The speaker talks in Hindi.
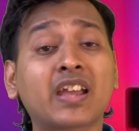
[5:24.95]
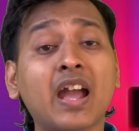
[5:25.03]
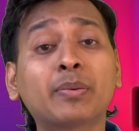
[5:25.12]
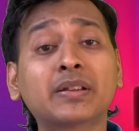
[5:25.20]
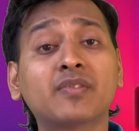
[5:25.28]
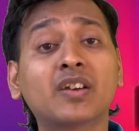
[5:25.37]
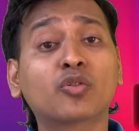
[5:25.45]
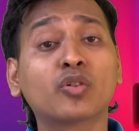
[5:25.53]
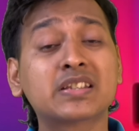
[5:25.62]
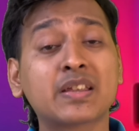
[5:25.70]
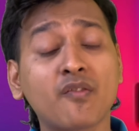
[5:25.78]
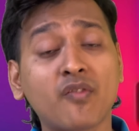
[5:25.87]
क्या पता विराट
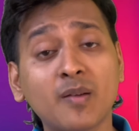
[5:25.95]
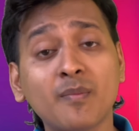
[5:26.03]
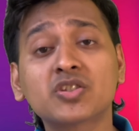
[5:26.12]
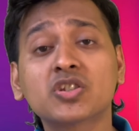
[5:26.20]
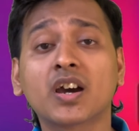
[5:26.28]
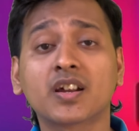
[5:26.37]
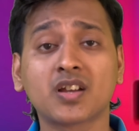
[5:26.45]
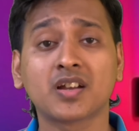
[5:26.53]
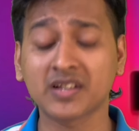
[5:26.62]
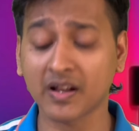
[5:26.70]
कोहली सेमीफाइनल में अच्छा कर जाए